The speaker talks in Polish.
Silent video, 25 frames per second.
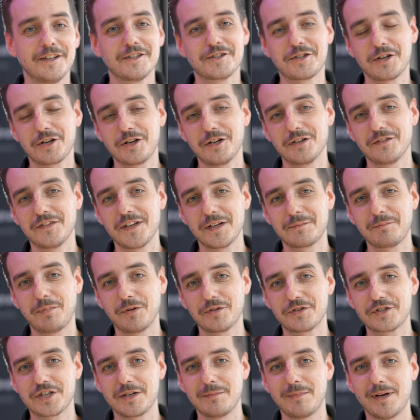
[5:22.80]
cokolwiek
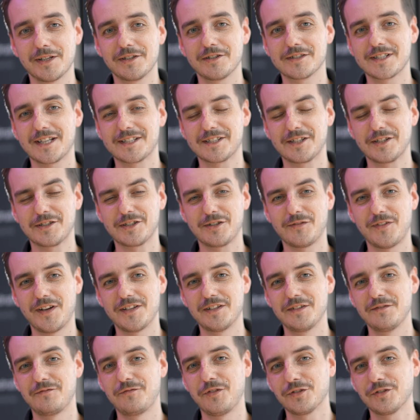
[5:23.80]
potrzeba do zastosowań